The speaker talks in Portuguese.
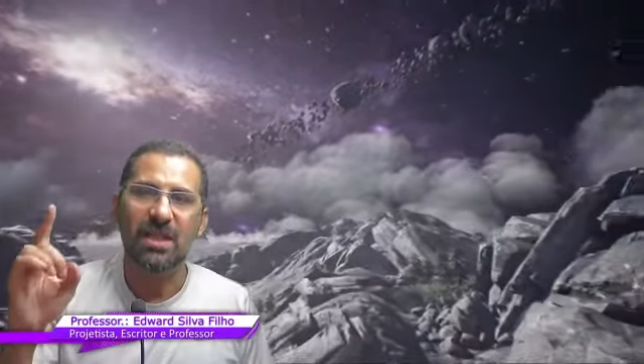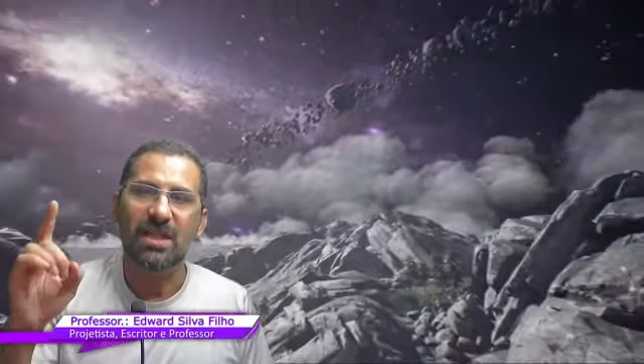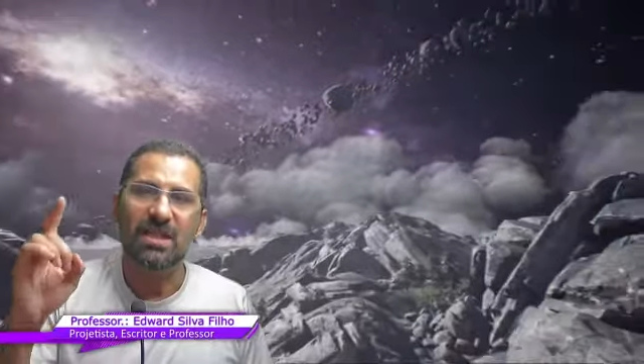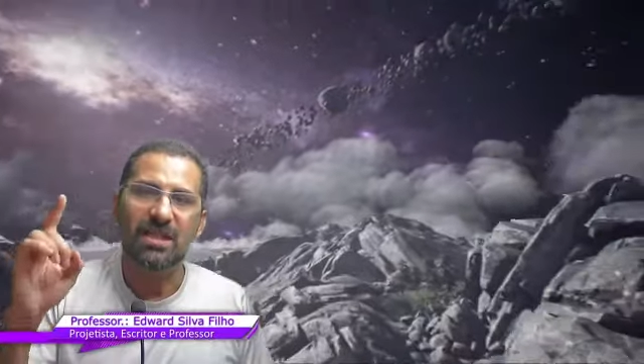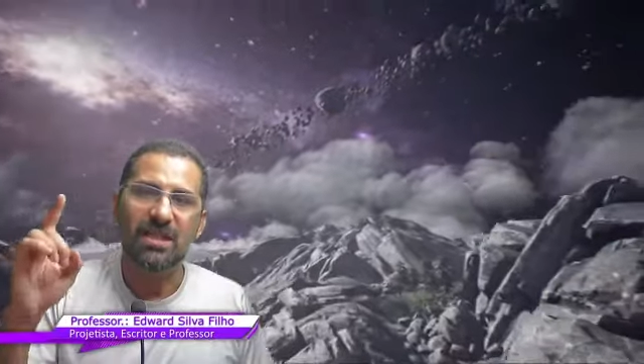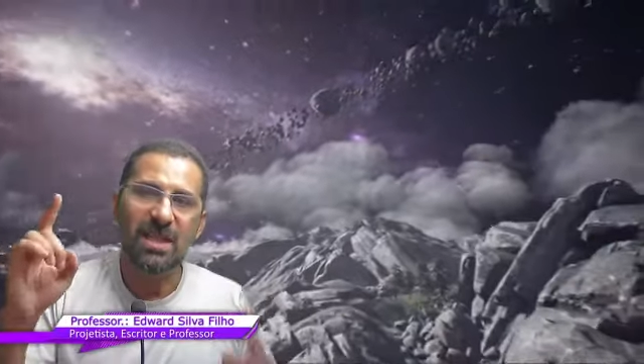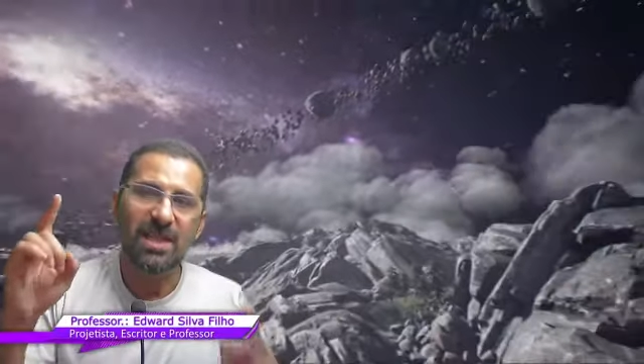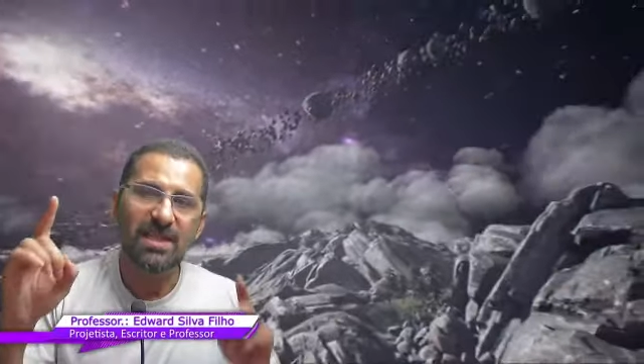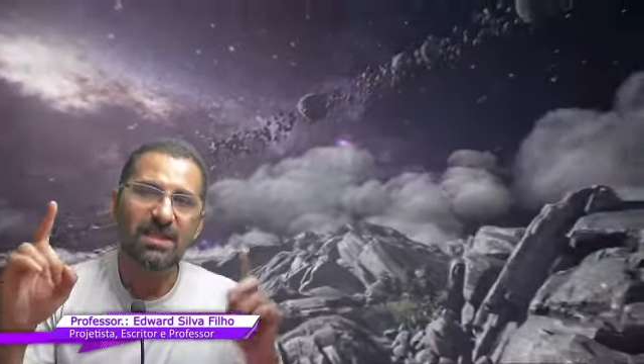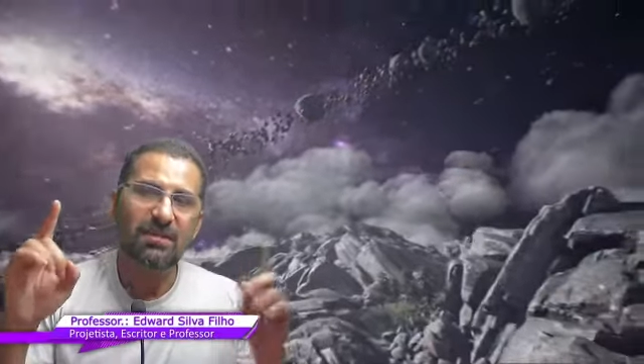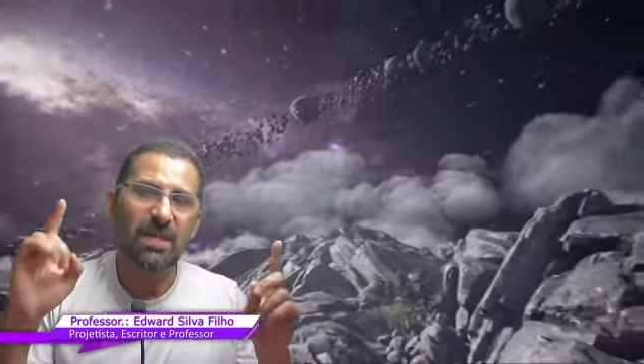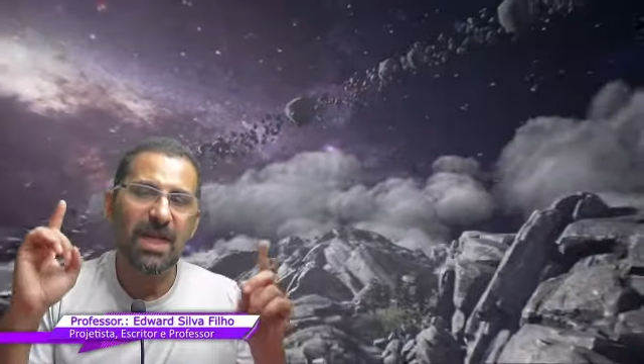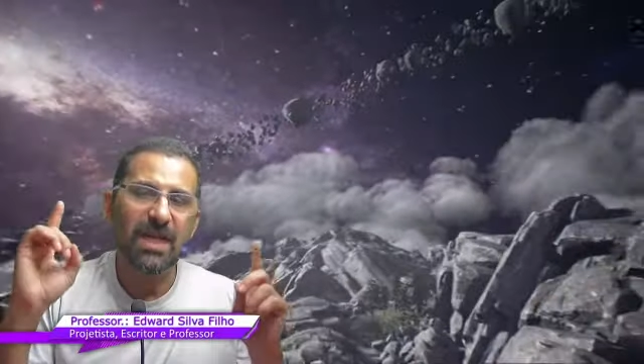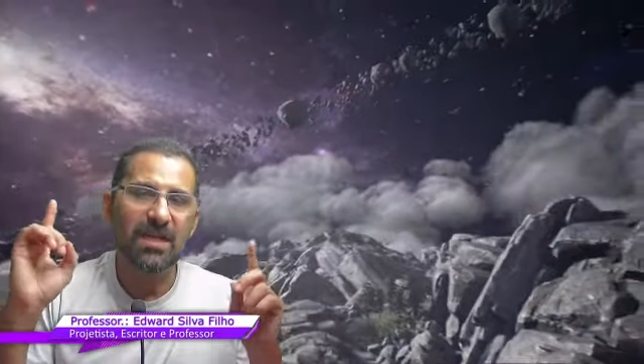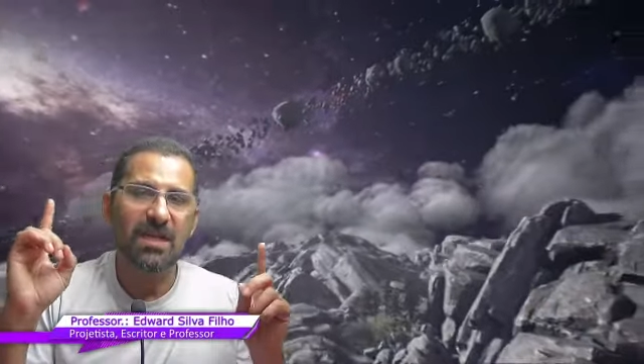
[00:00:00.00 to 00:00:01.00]
Esse
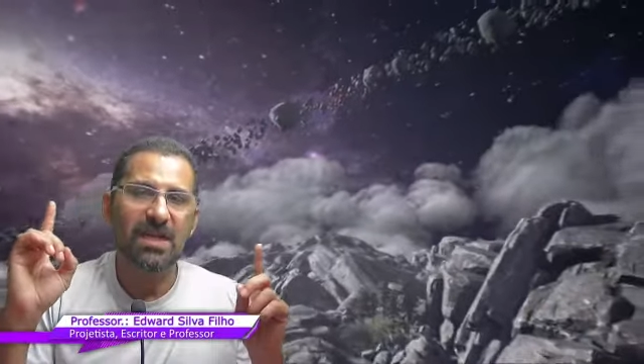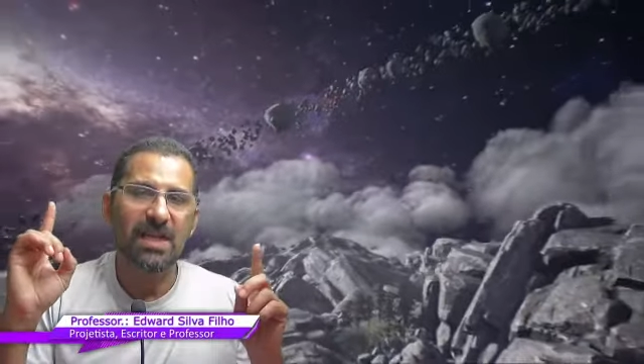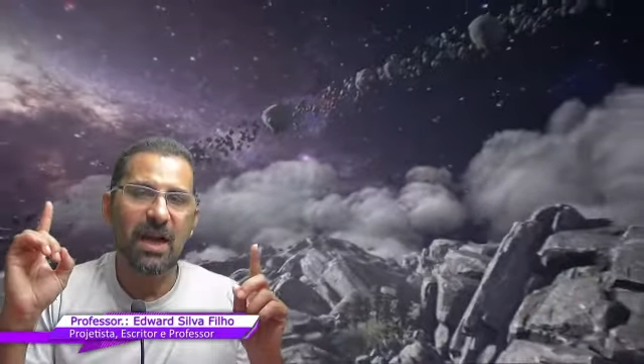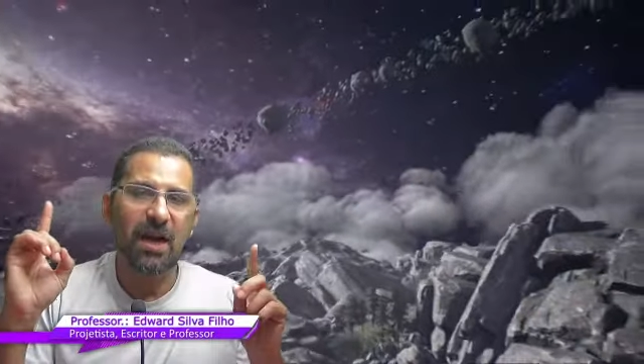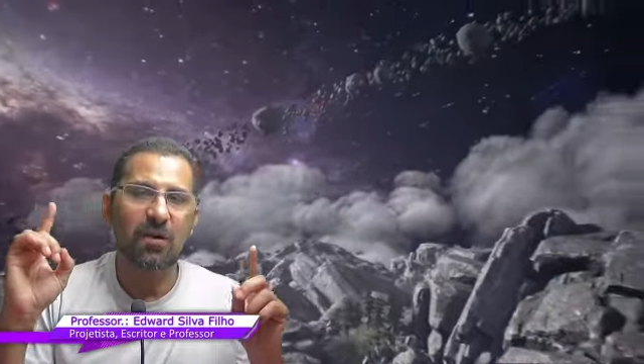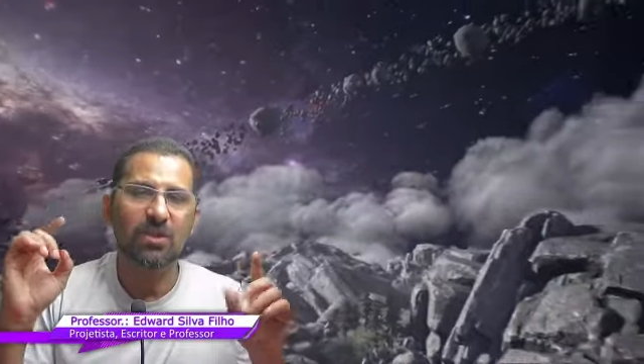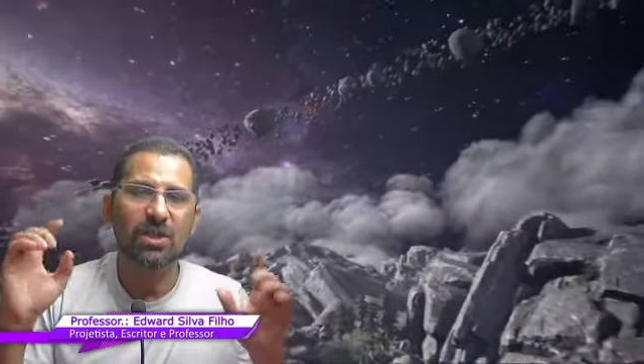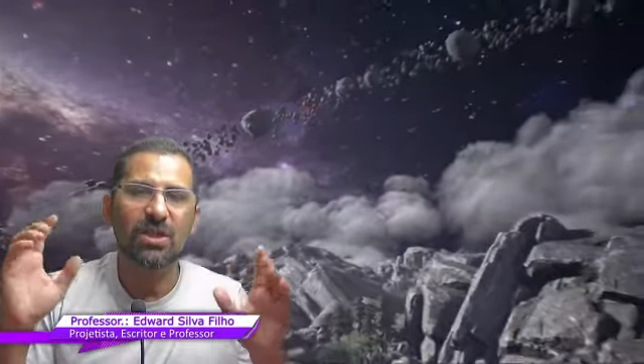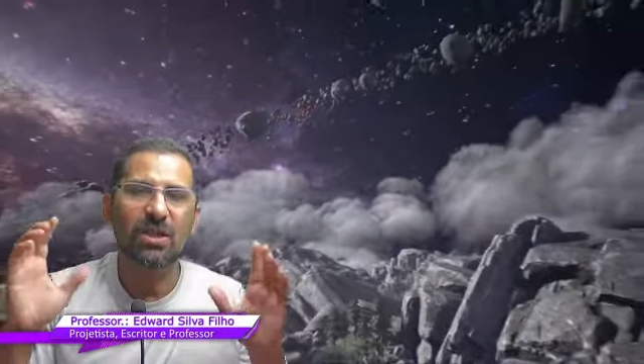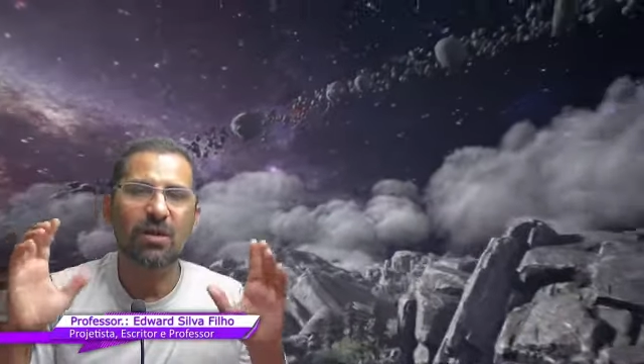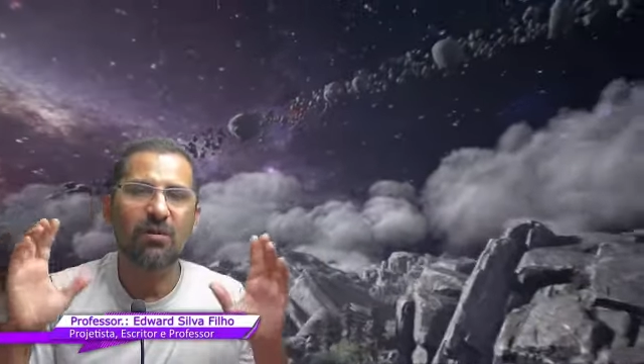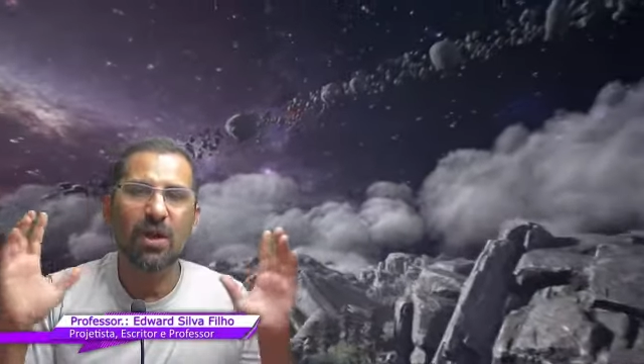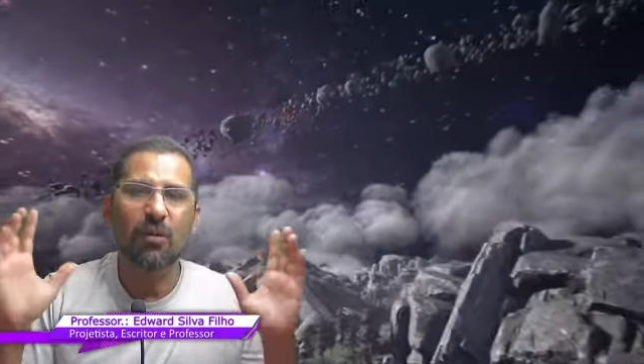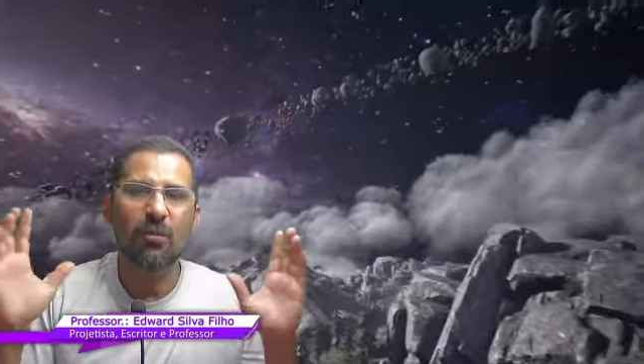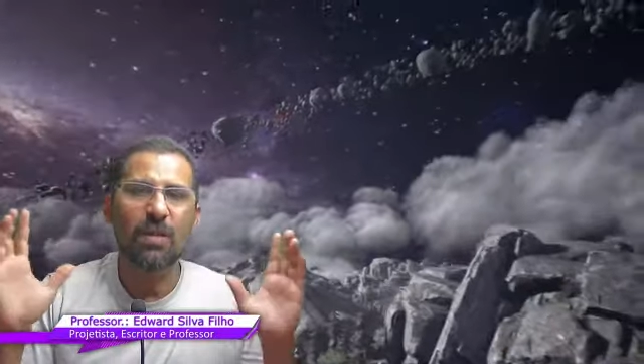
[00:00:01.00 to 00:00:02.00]
background não é um
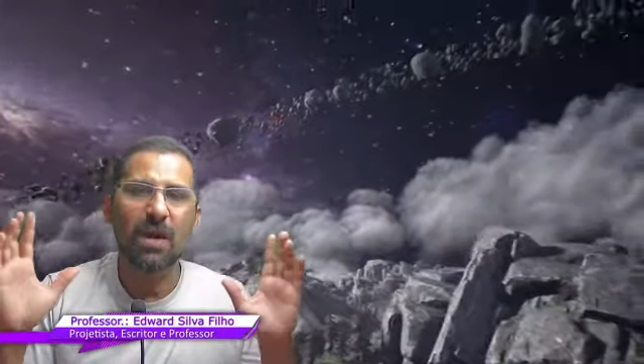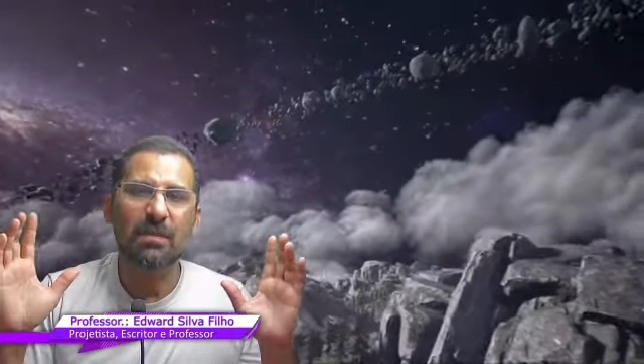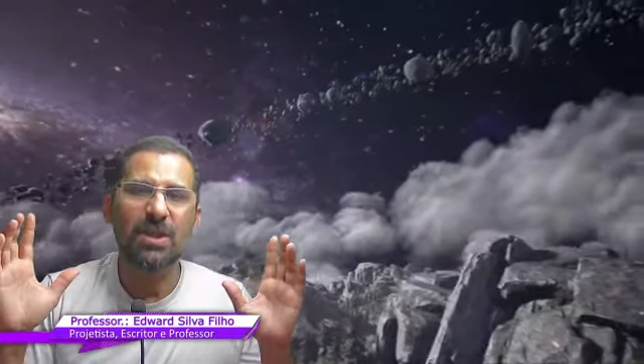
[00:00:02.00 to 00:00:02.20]
mapa de